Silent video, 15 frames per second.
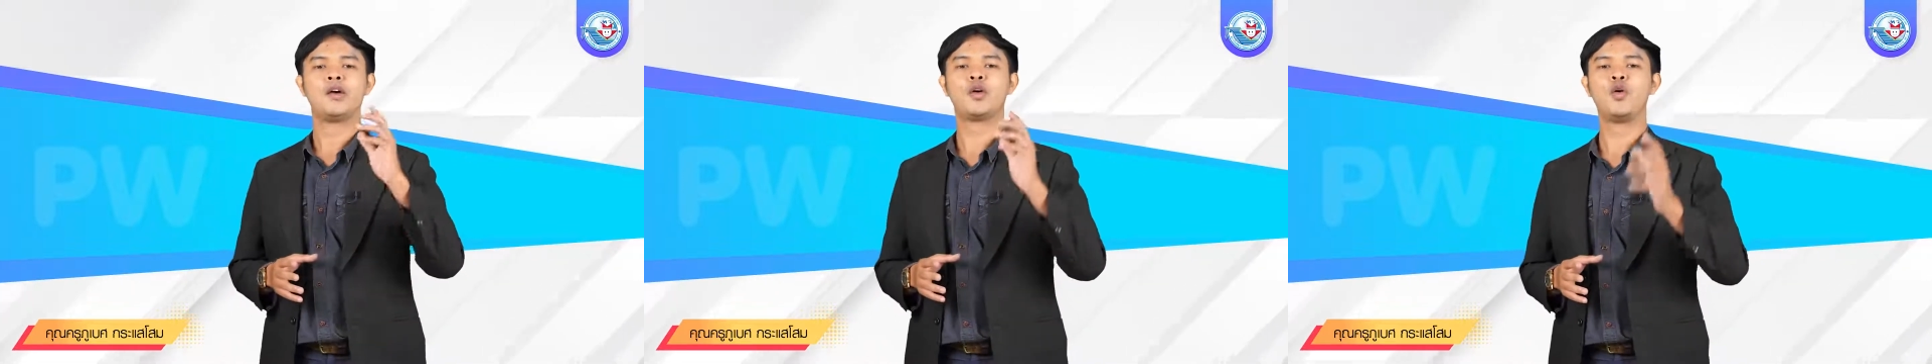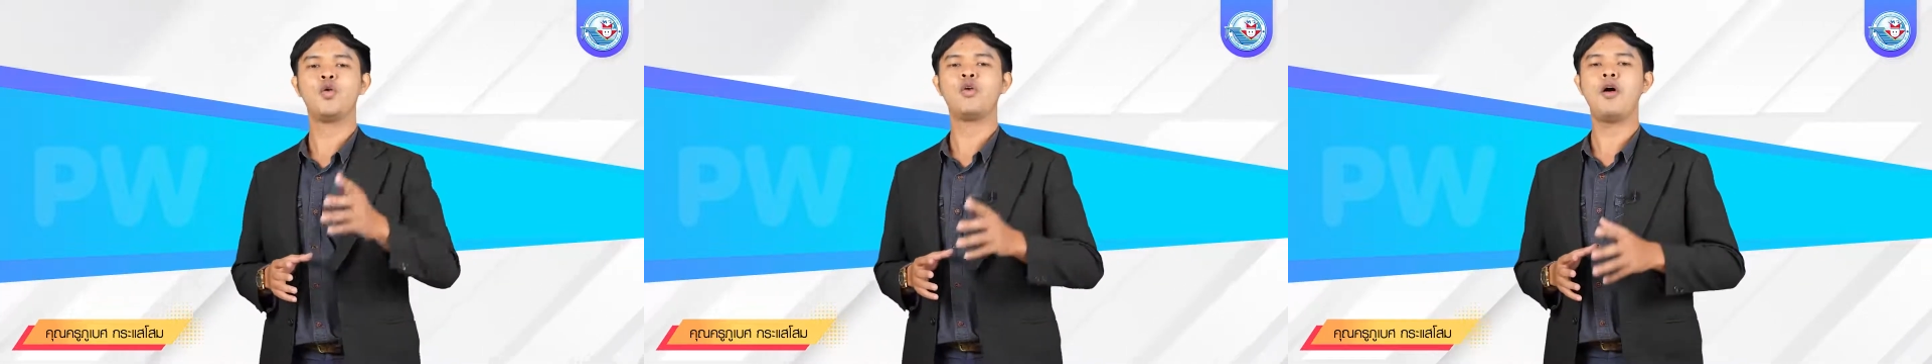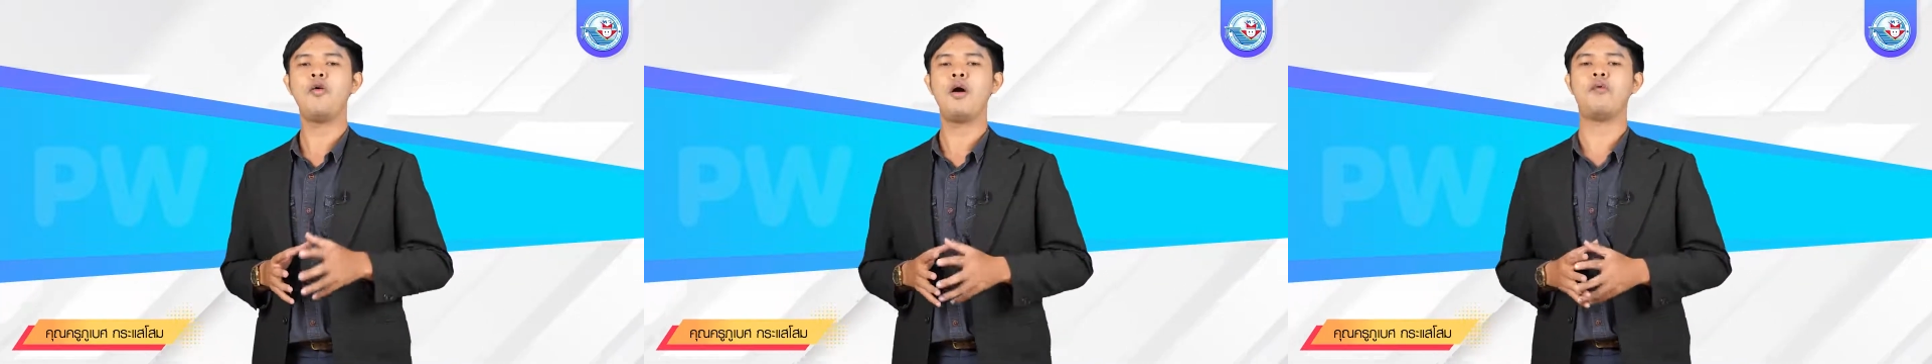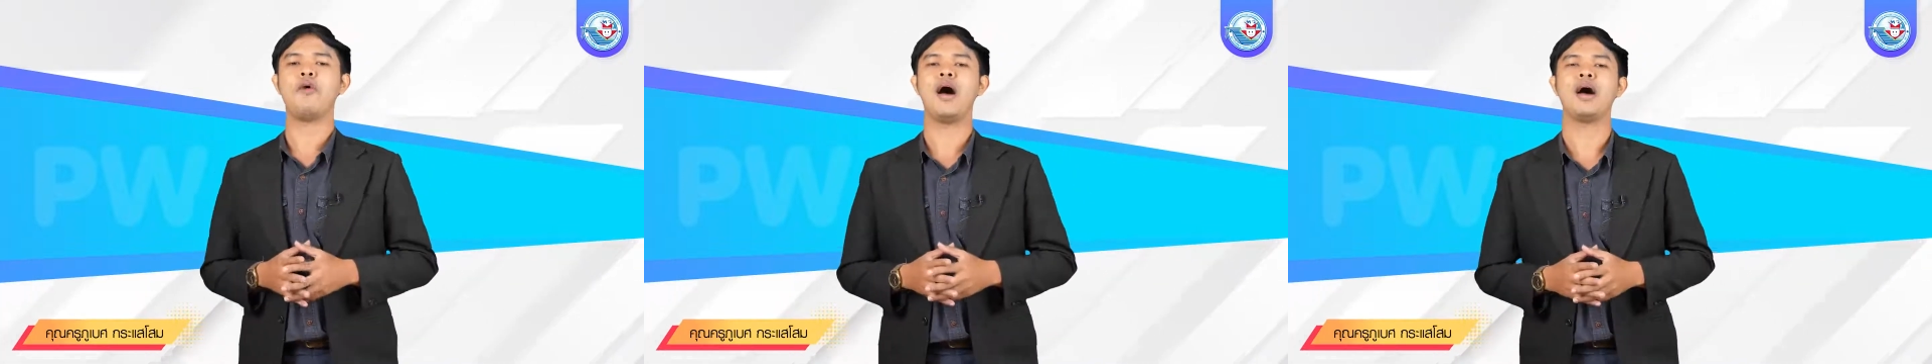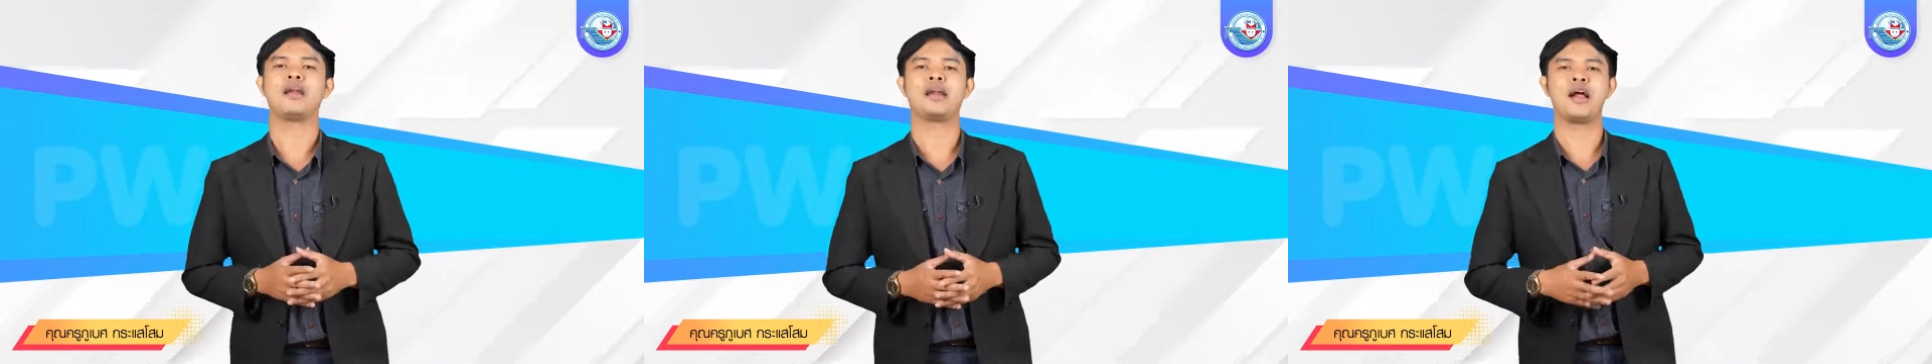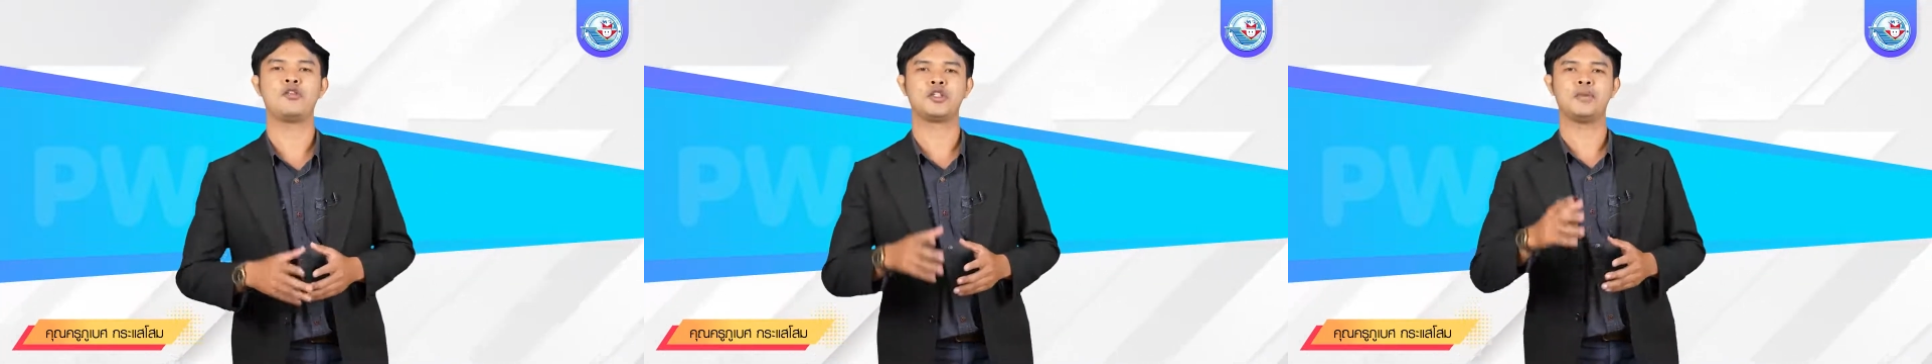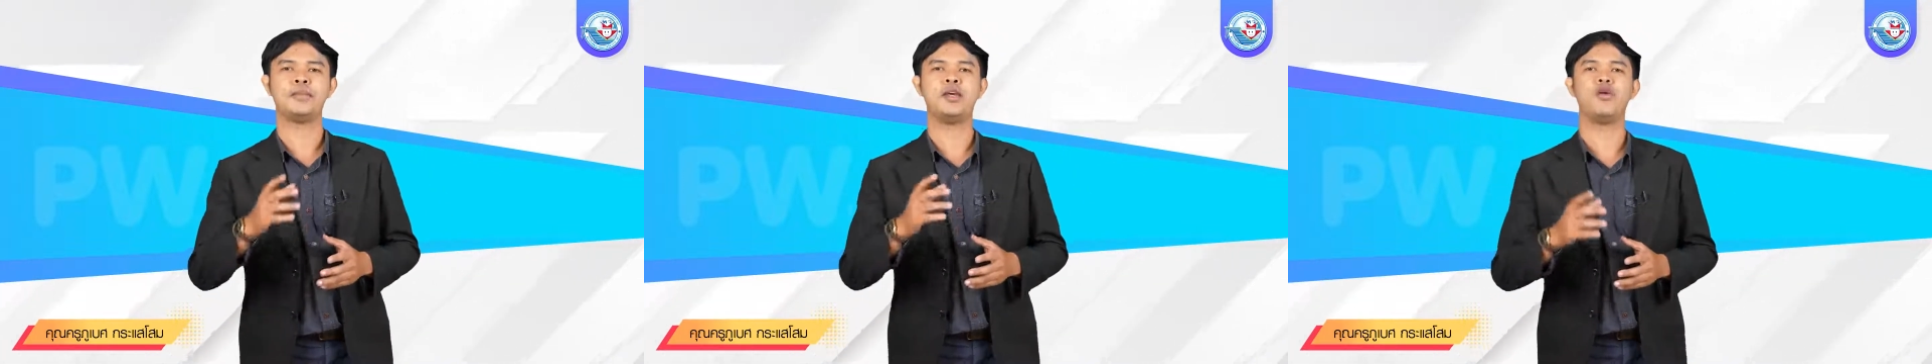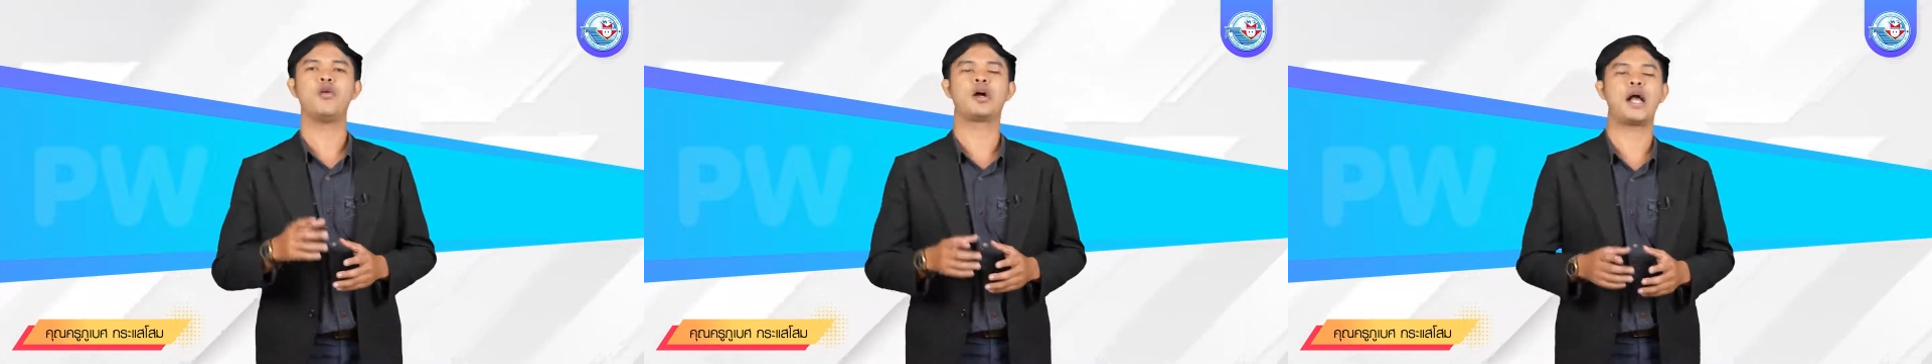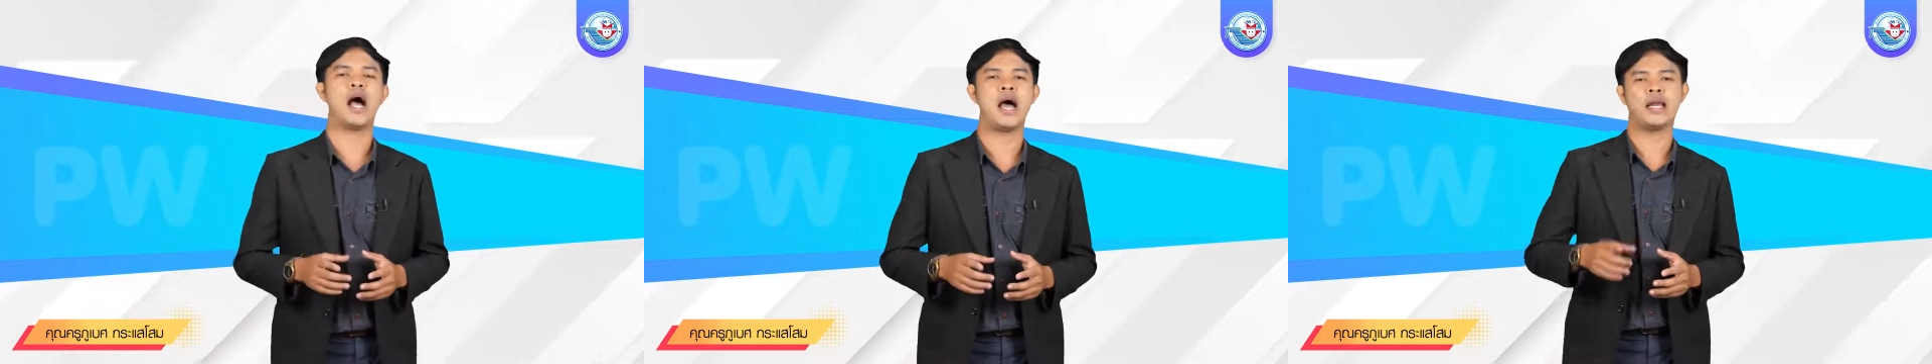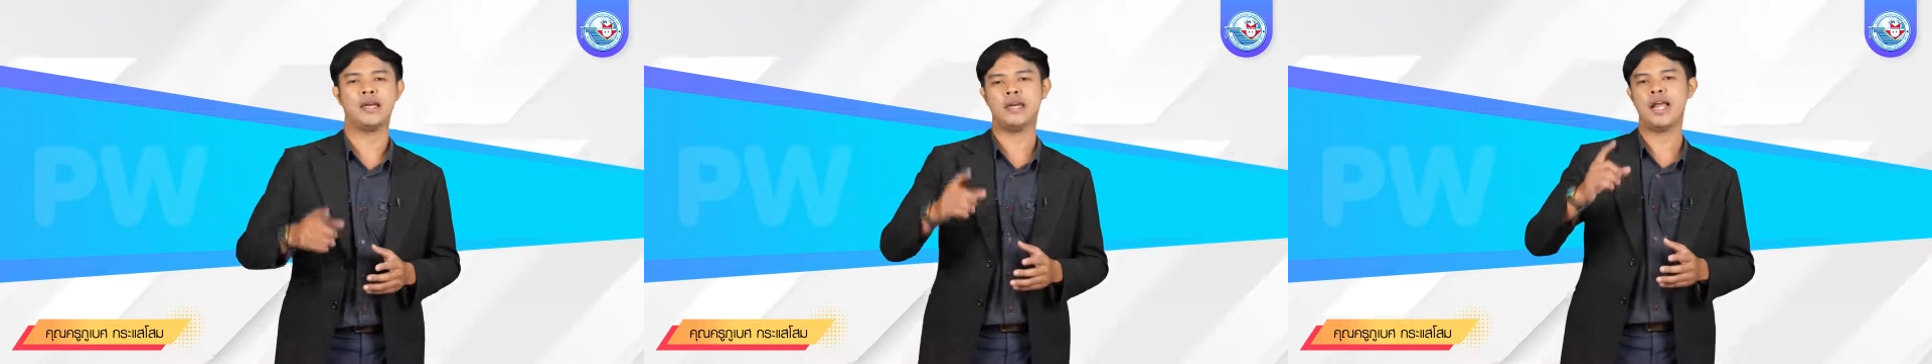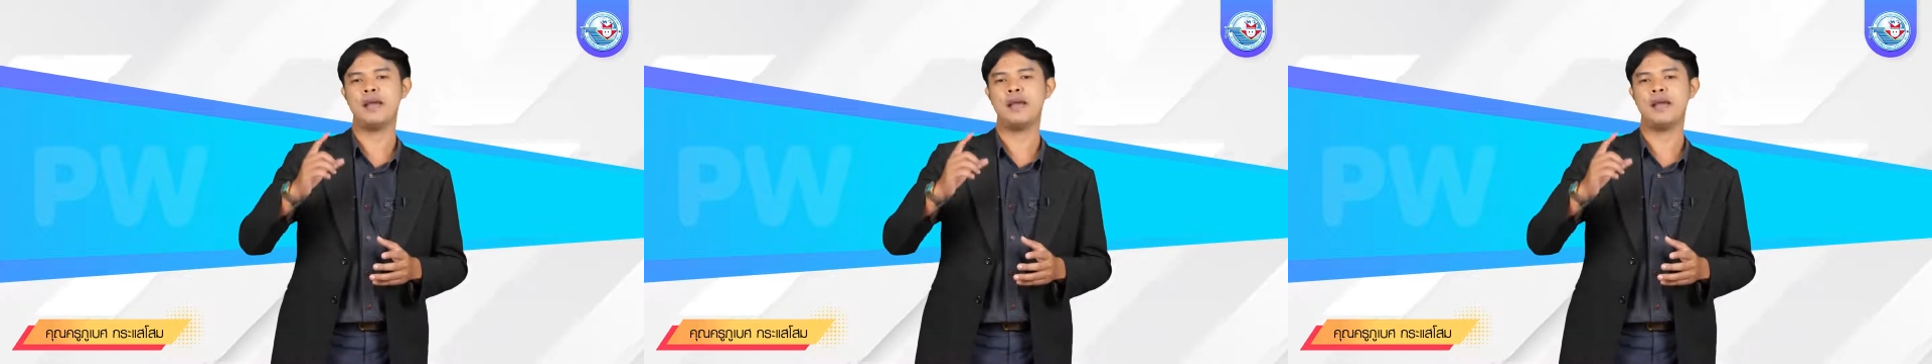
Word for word: ครูก็หวังว่าเราจะมีโอกาส